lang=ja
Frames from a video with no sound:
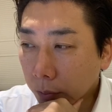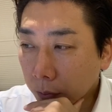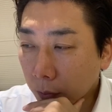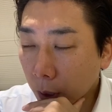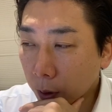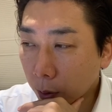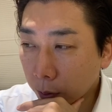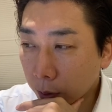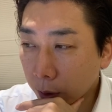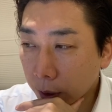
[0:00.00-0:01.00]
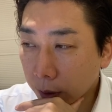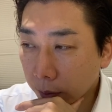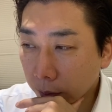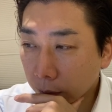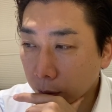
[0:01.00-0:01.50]
なので本当に
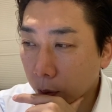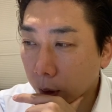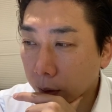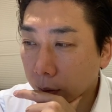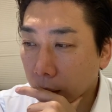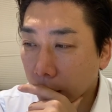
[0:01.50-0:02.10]
今日はですね、